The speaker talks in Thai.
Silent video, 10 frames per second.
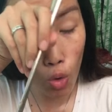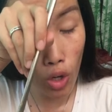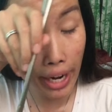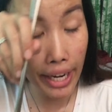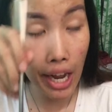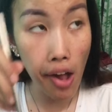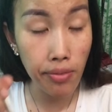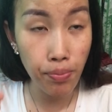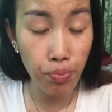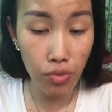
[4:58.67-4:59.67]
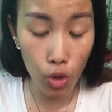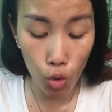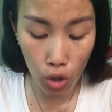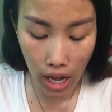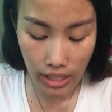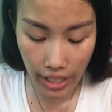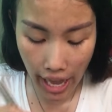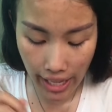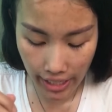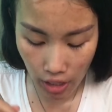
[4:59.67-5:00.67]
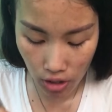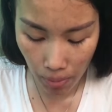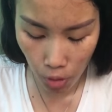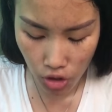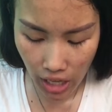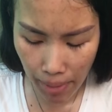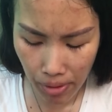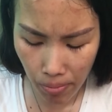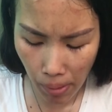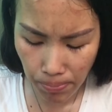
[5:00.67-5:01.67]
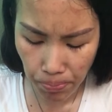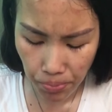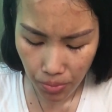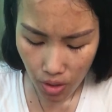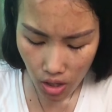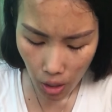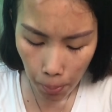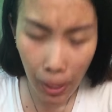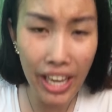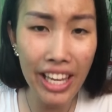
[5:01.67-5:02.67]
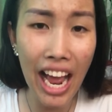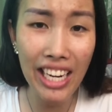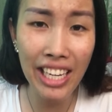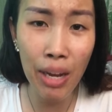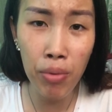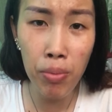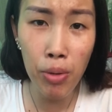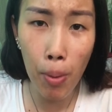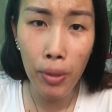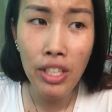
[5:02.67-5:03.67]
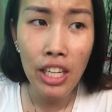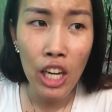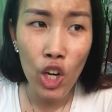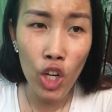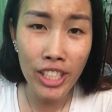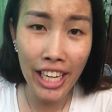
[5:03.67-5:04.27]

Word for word: ตเกาหลีเนี้ย ดูถ้าจะแดงอย่างเดียวแต่รสชาติมันแบบเผ็ดอย่างเดียวไม่มีแบบรส